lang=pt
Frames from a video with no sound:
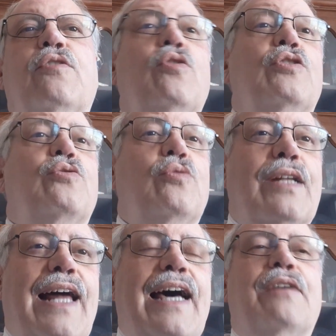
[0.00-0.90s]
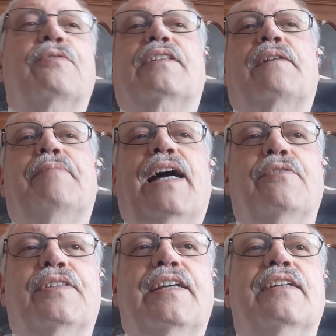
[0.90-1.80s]
rotular o
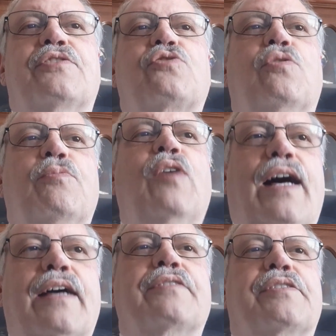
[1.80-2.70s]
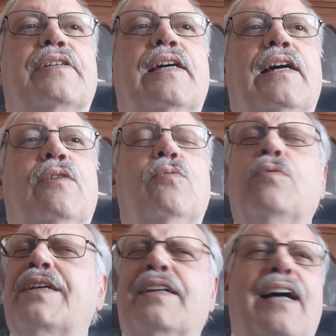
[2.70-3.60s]
trabalho deles como arte,
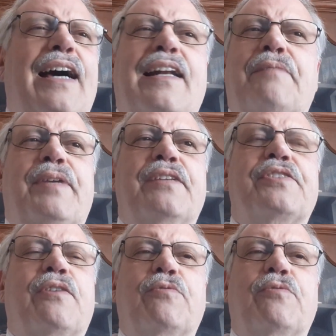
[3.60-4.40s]
o que raramente